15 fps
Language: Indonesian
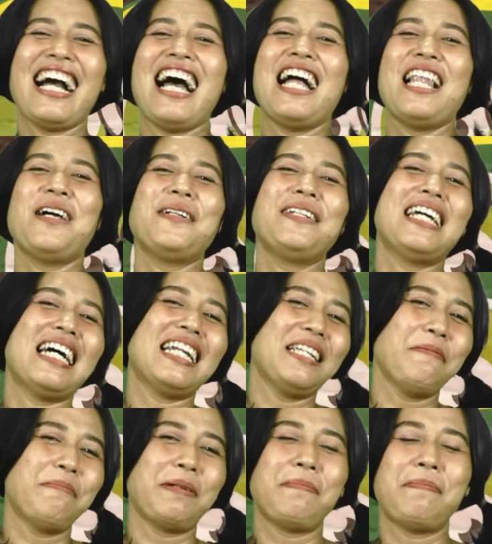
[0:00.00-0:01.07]
Kalau
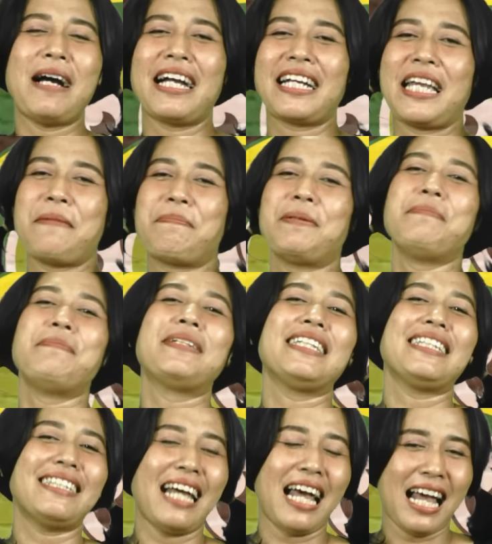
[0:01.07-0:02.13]
dari berbagai
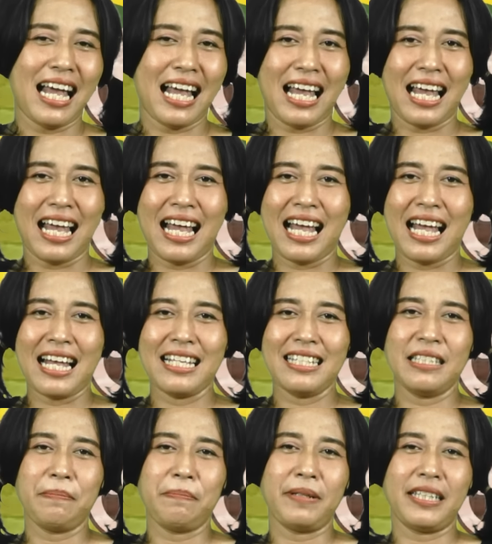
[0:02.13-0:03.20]

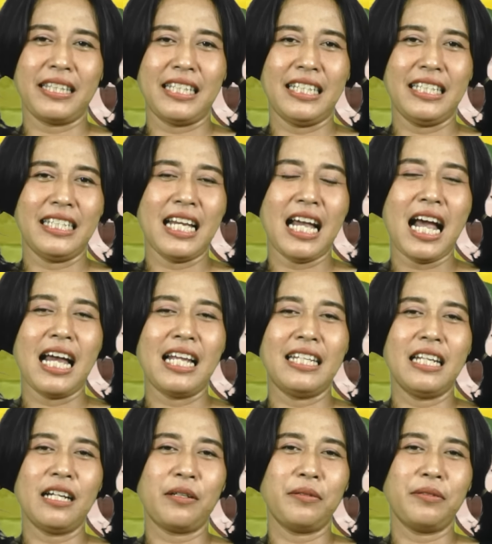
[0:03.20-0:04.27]
pemberitaan, sepertinya
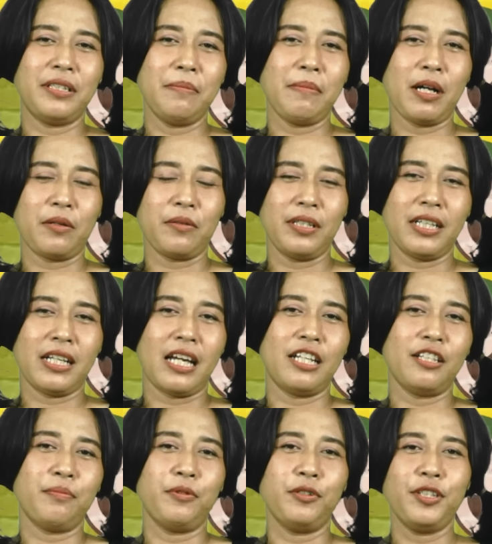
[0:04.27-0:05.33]
ada Gusti
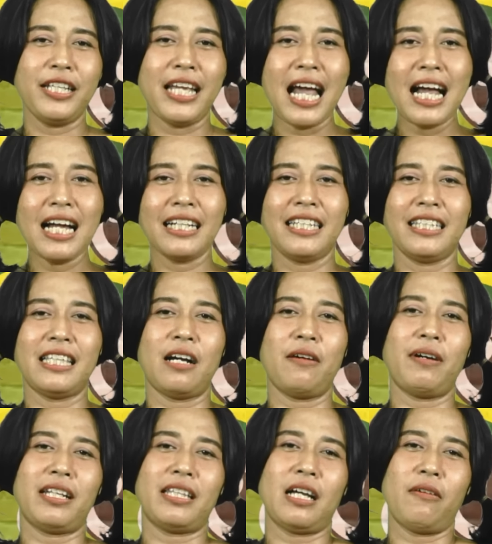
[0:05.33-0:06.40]
Mangkunegaran 10 yang
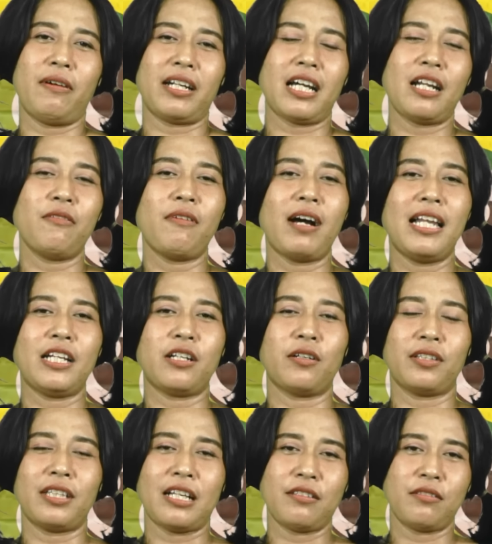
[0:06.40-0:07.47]
ditawar-tawarkan wali
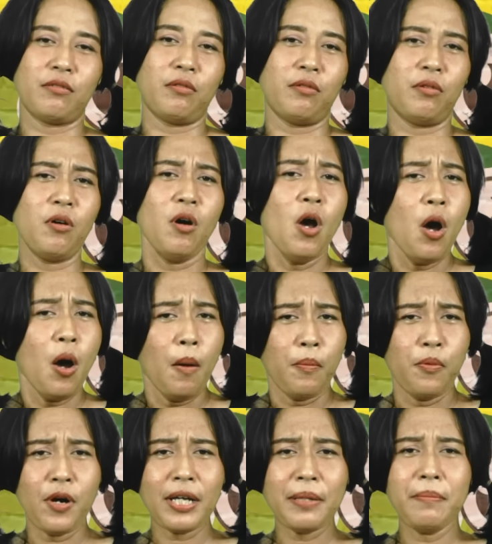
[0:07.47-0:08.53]
kota Solo
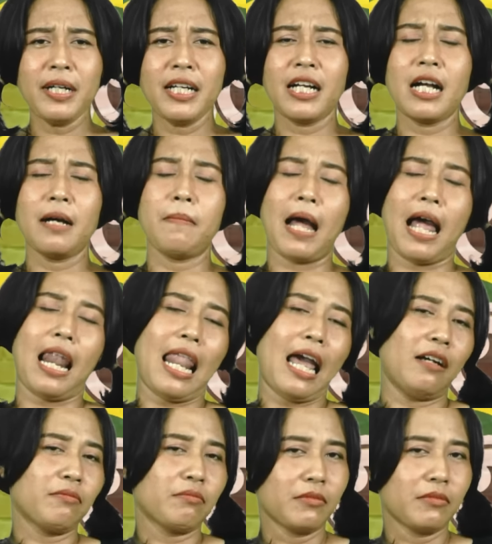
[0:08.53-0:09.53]
buat menggemalah,